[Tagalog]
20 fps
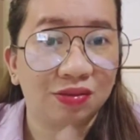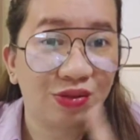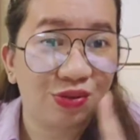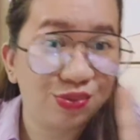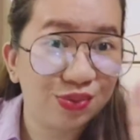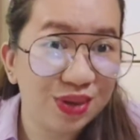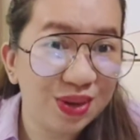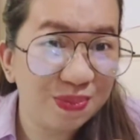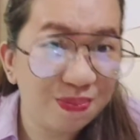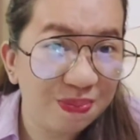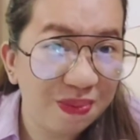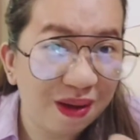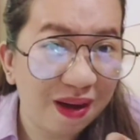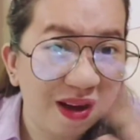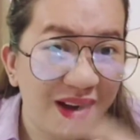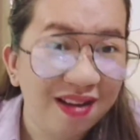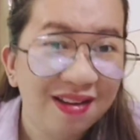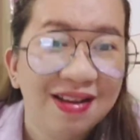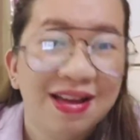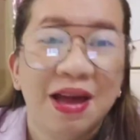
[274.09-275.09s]
O, di
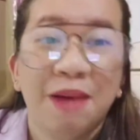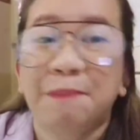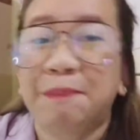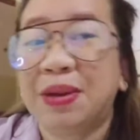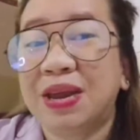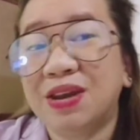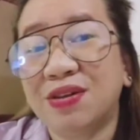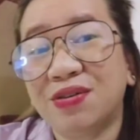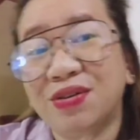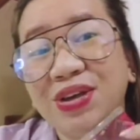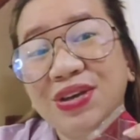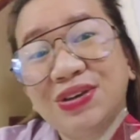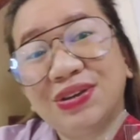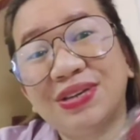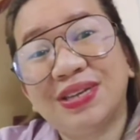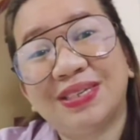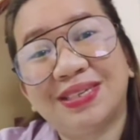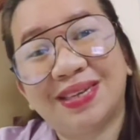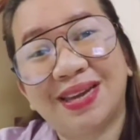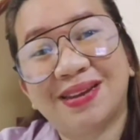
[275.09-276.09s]
ba? Pinoy good
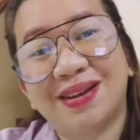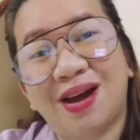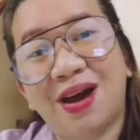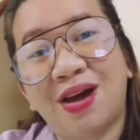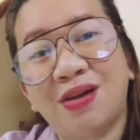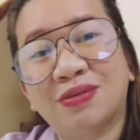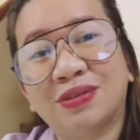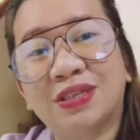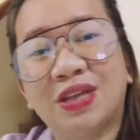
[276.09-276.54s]
is ganahan og